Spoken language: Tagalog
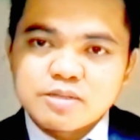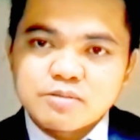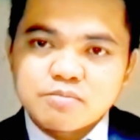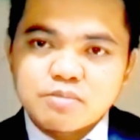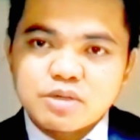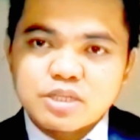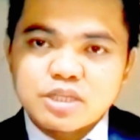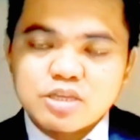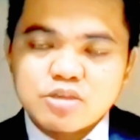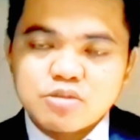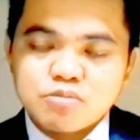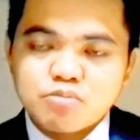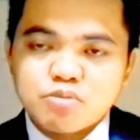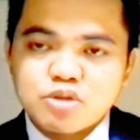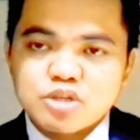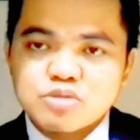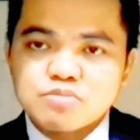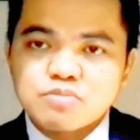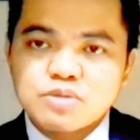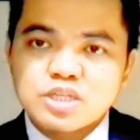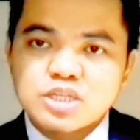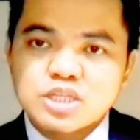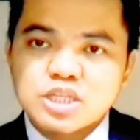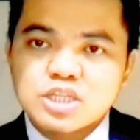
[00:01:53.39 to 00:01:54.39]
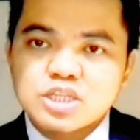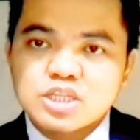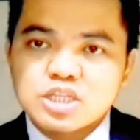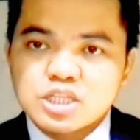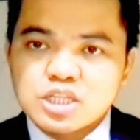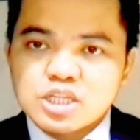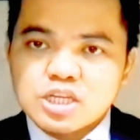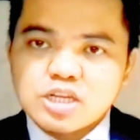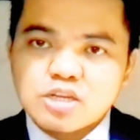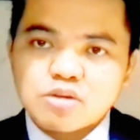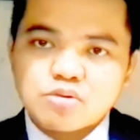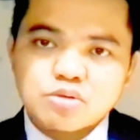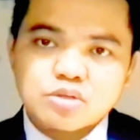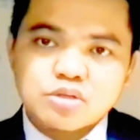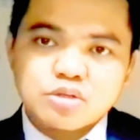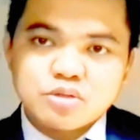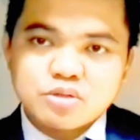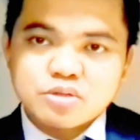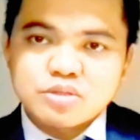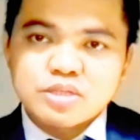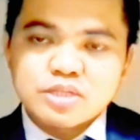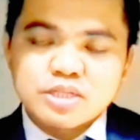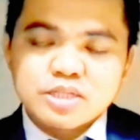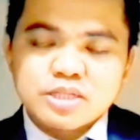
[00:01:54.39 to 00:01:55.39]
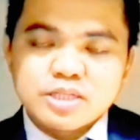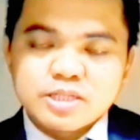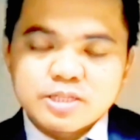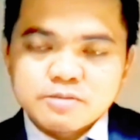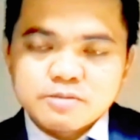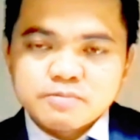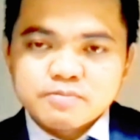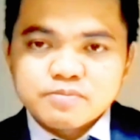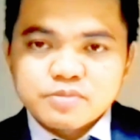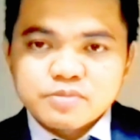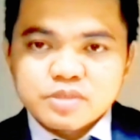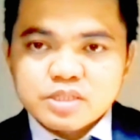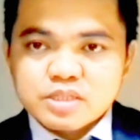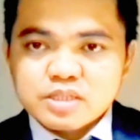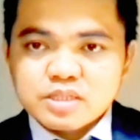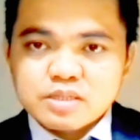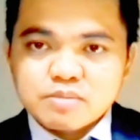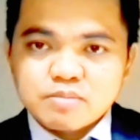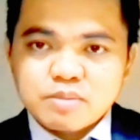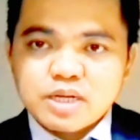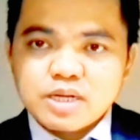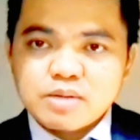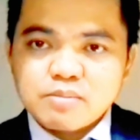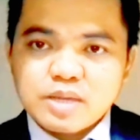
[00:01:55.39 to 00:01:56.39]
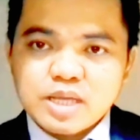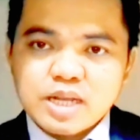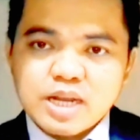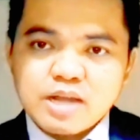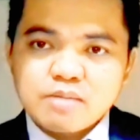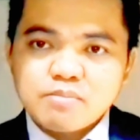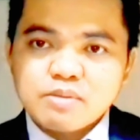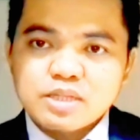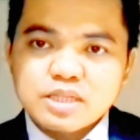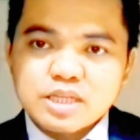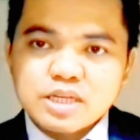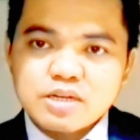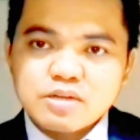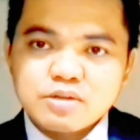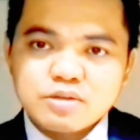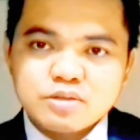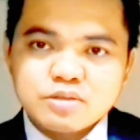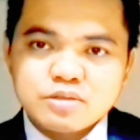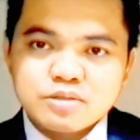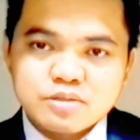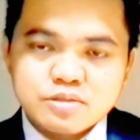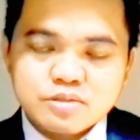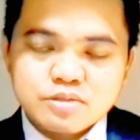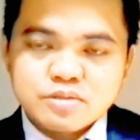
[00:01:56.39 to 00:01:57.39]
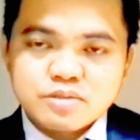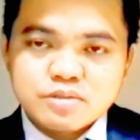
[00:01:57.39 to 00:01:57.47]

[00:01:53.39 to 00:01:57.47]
Pati yung voice message, in-record ko. Para may laban din ako.